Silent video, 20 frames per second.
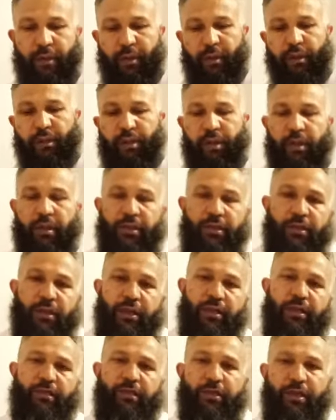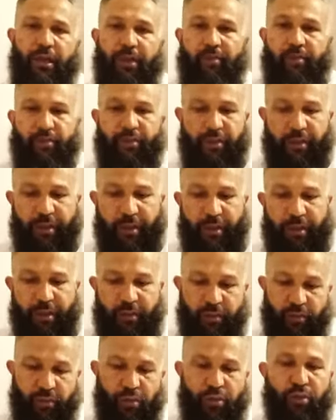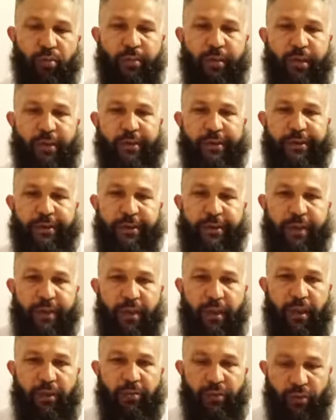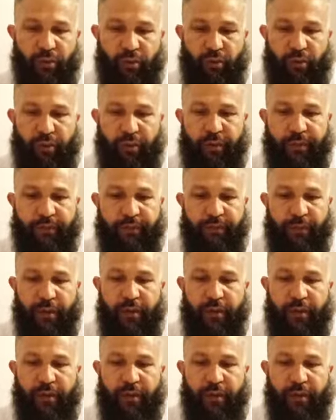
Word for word: Arkadaşlar Cami Sahih okumaları devam ediyor.